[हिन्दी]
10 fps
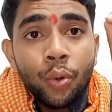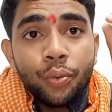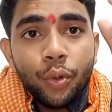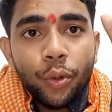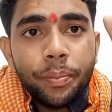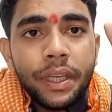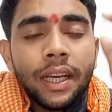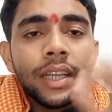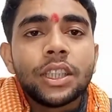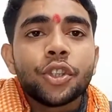वो
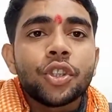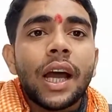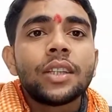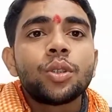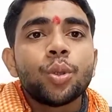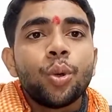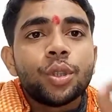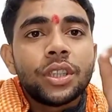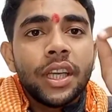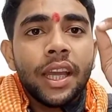बेहद शांत
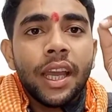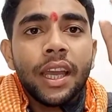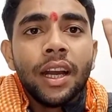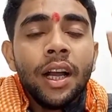होते हैं